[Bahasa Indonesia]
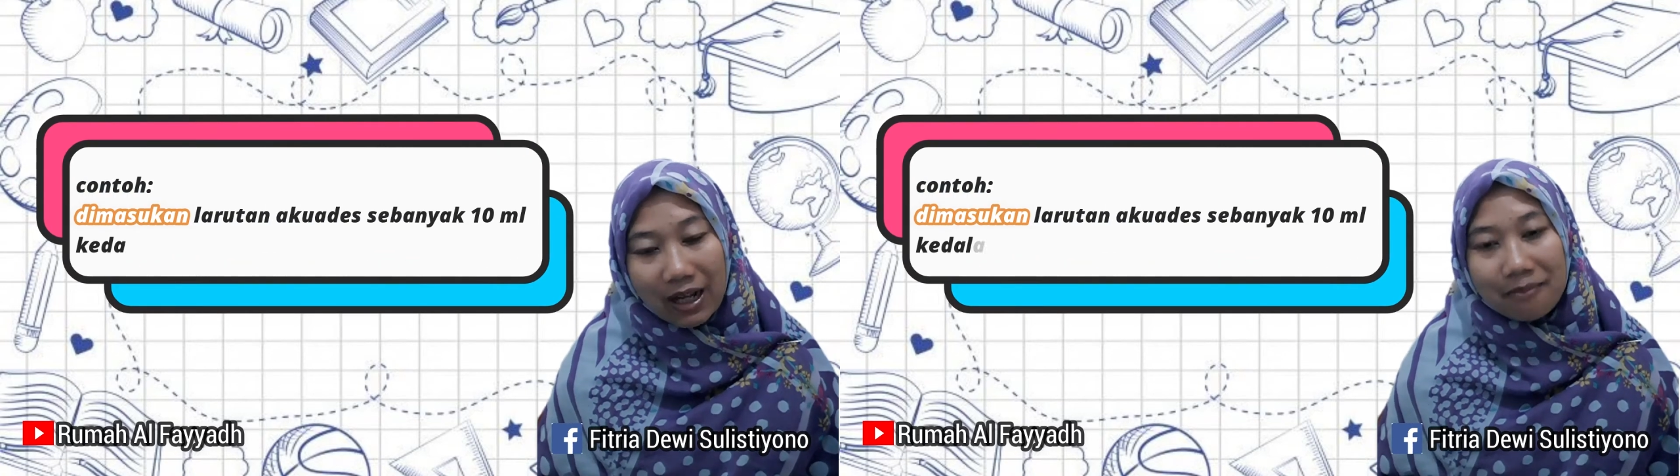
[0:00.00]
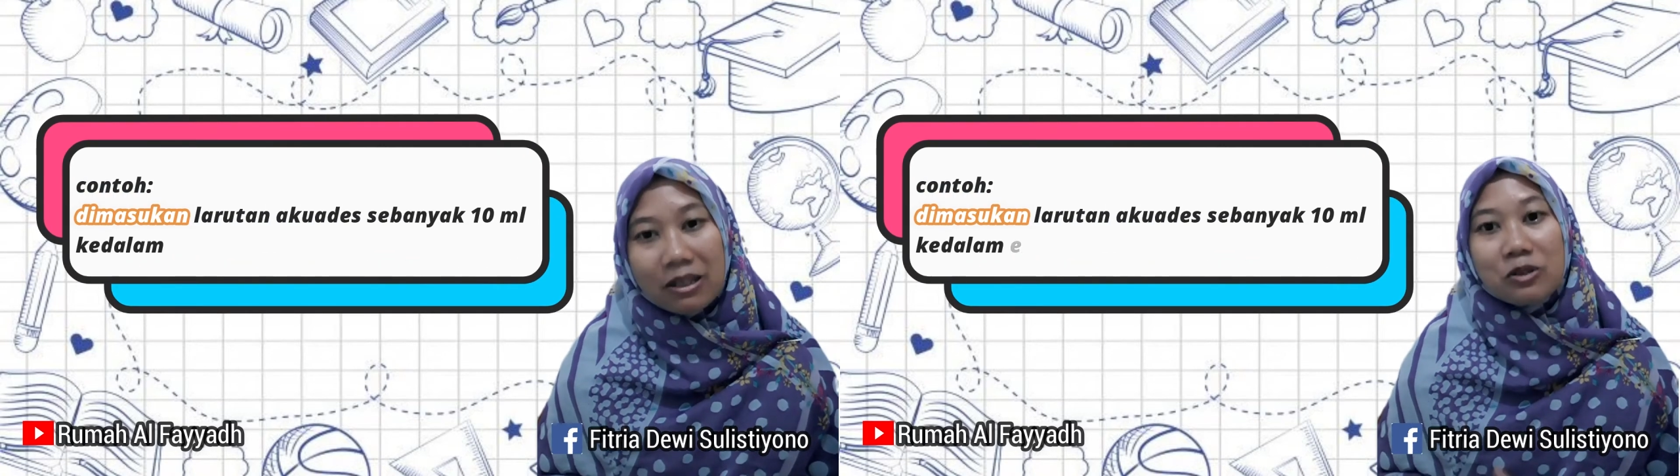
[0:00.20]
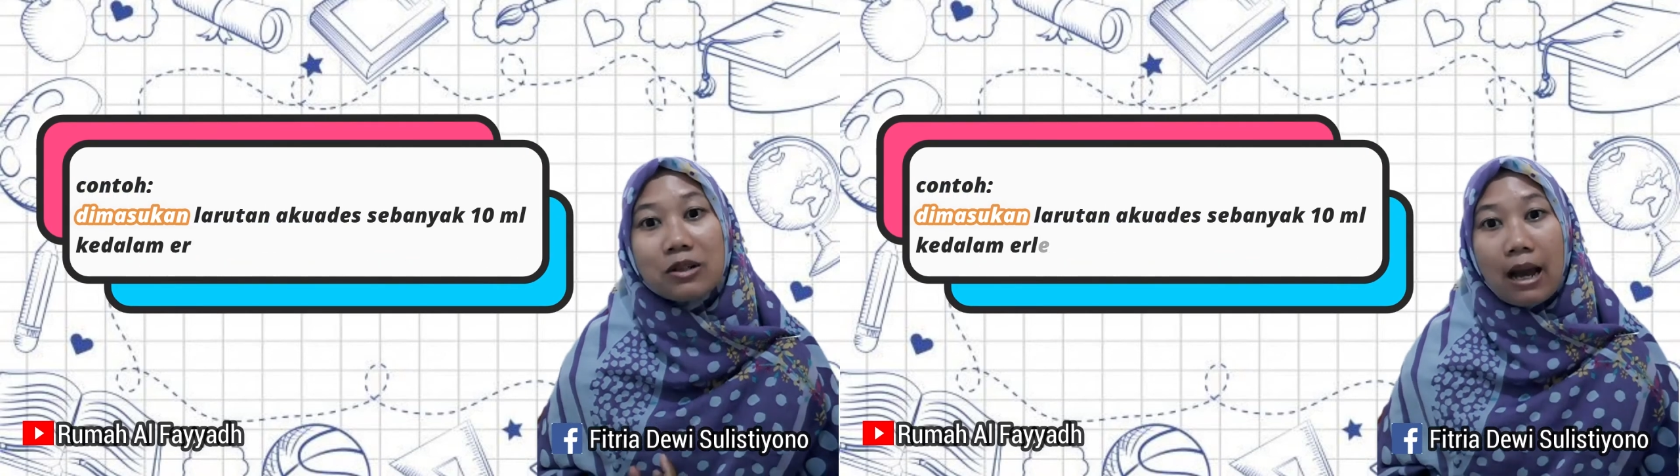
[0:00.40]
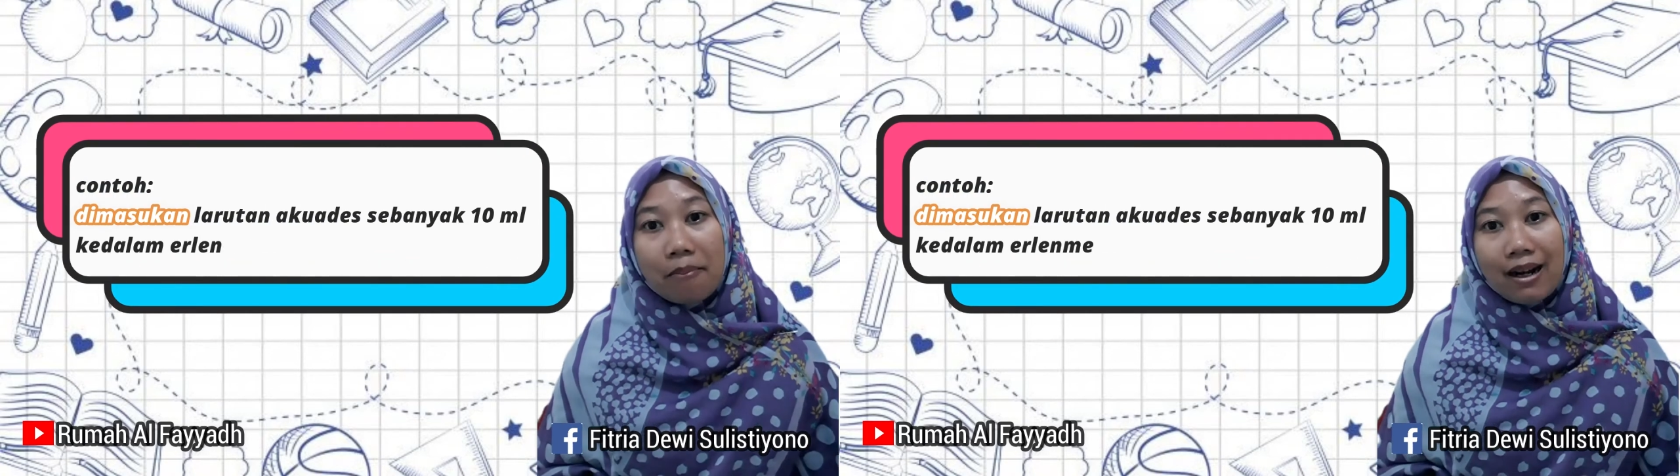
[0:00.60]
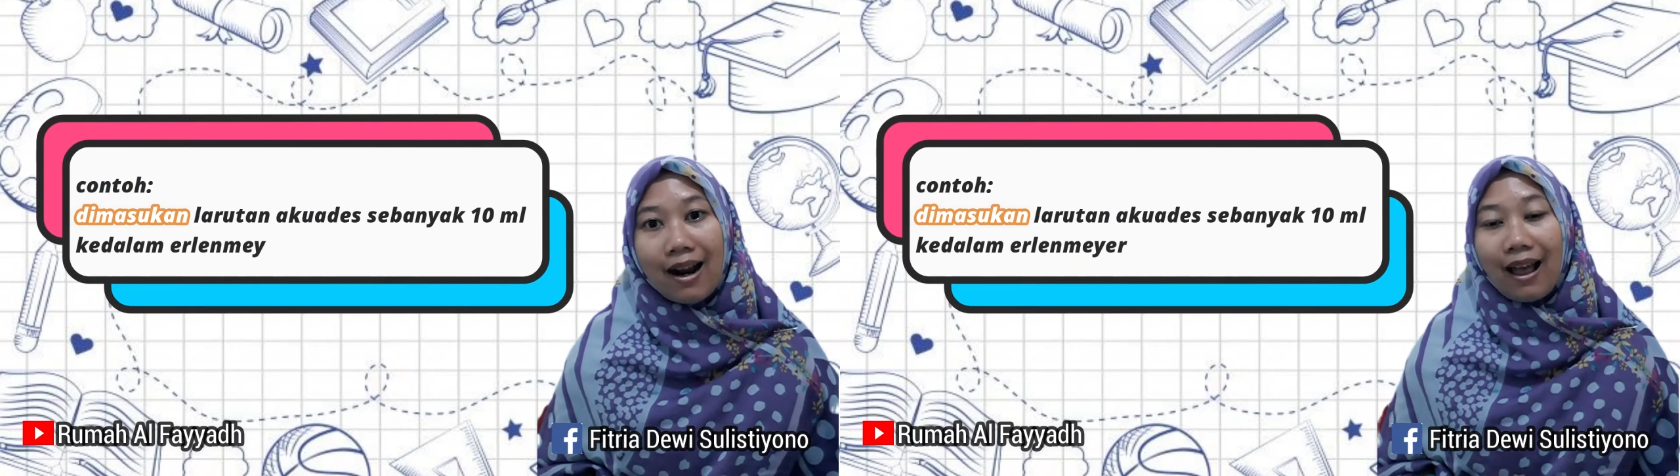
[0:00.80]
kalimatnya sudah
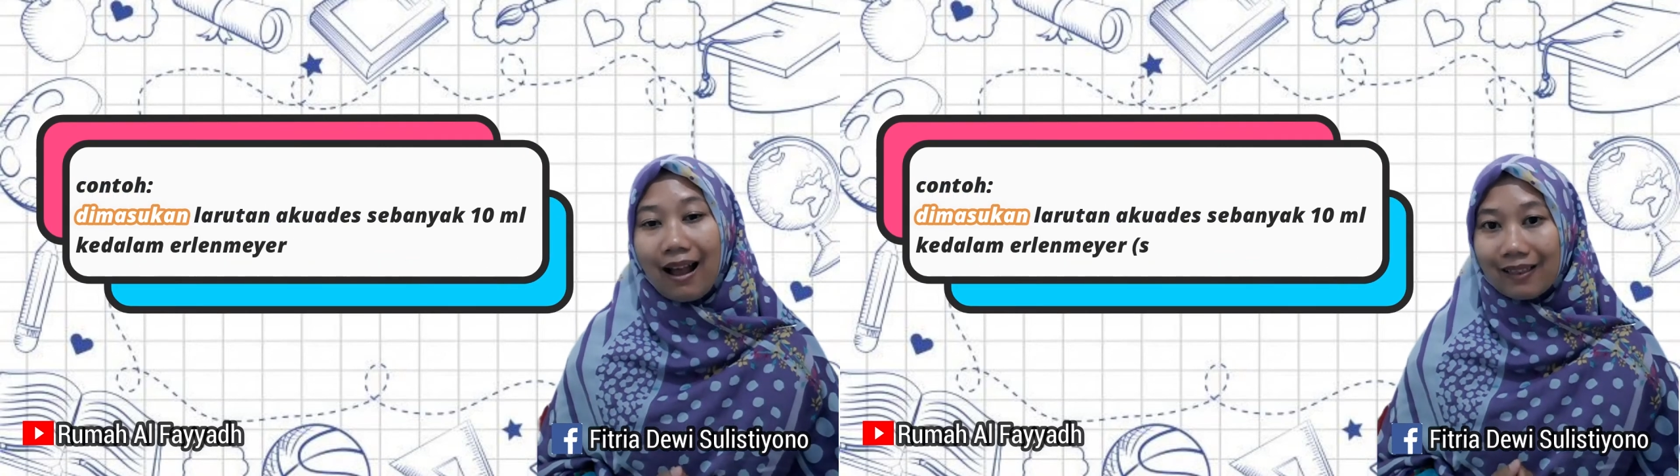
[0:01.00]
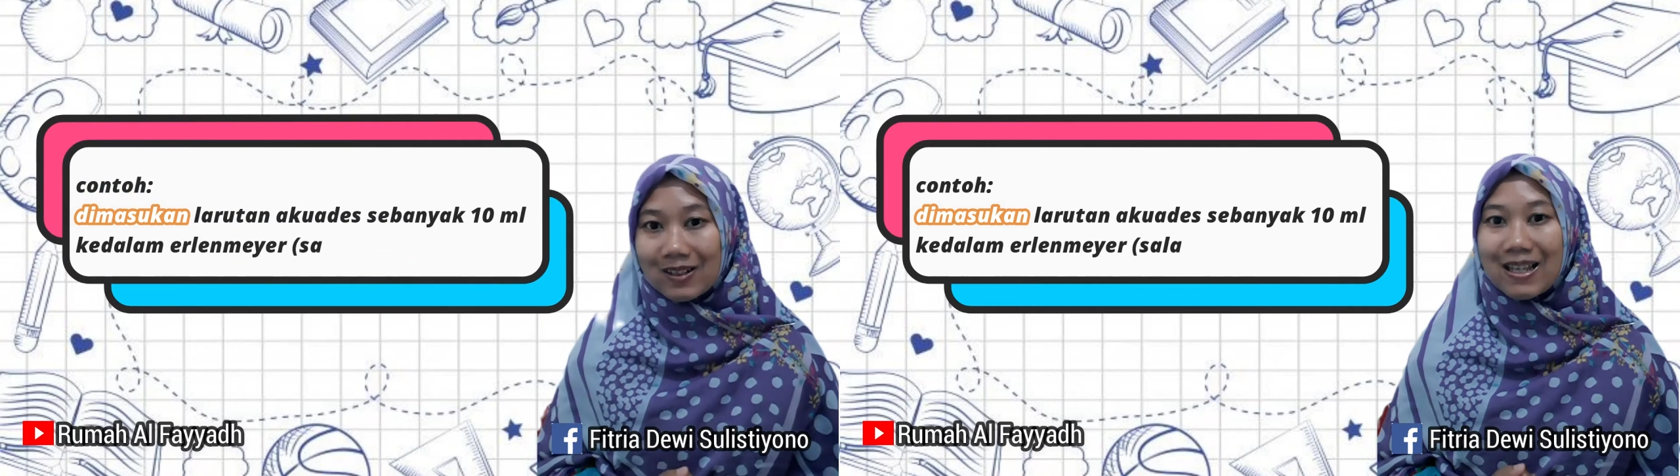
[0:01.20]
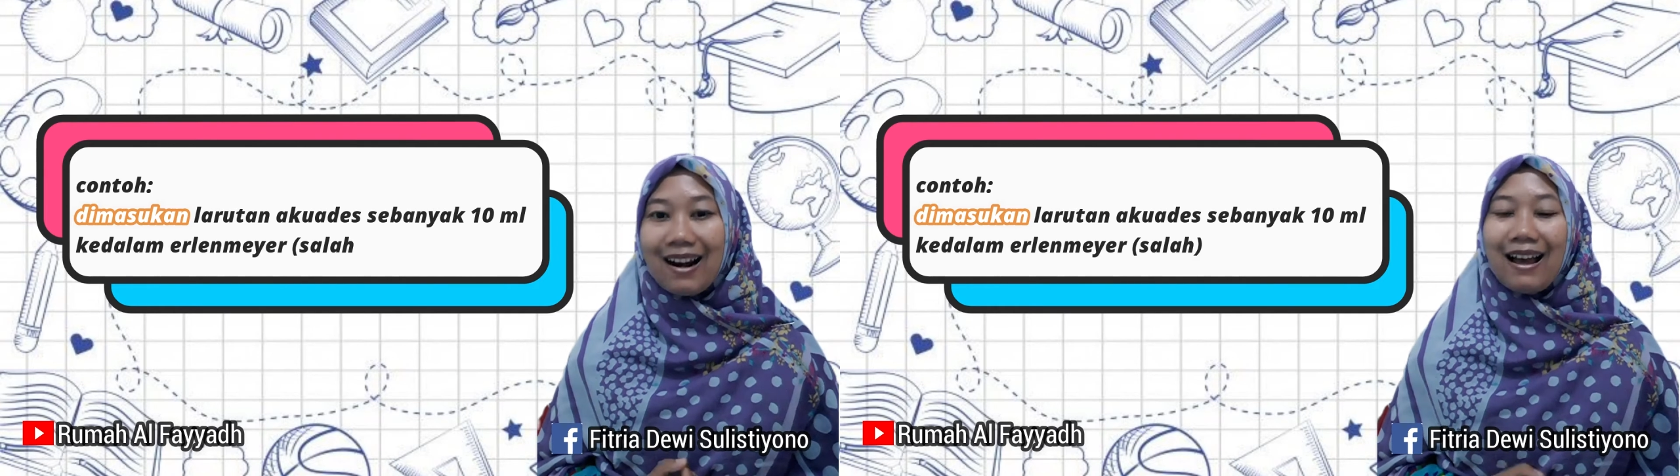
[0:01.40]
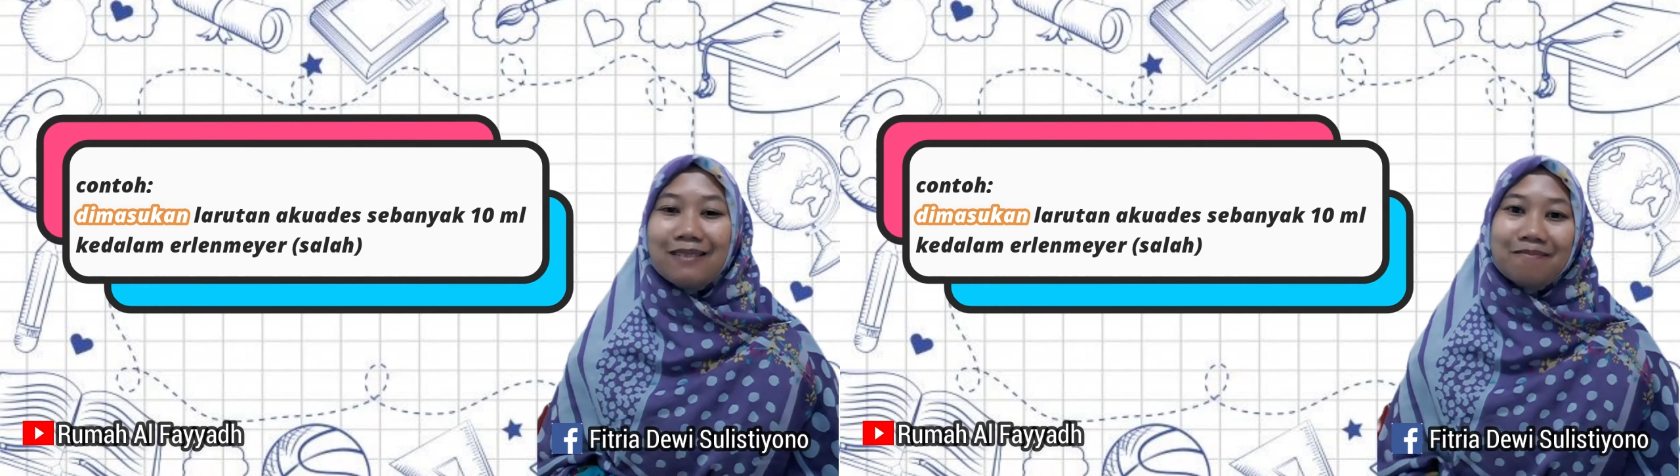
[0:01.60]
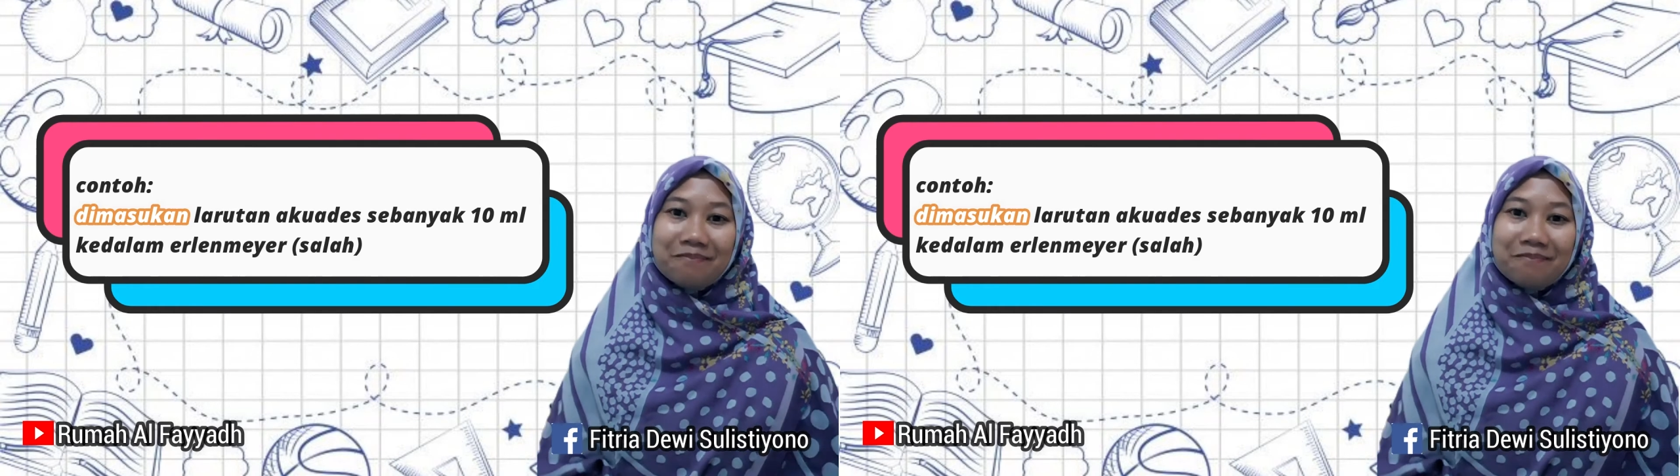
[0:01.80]
benar atau salah?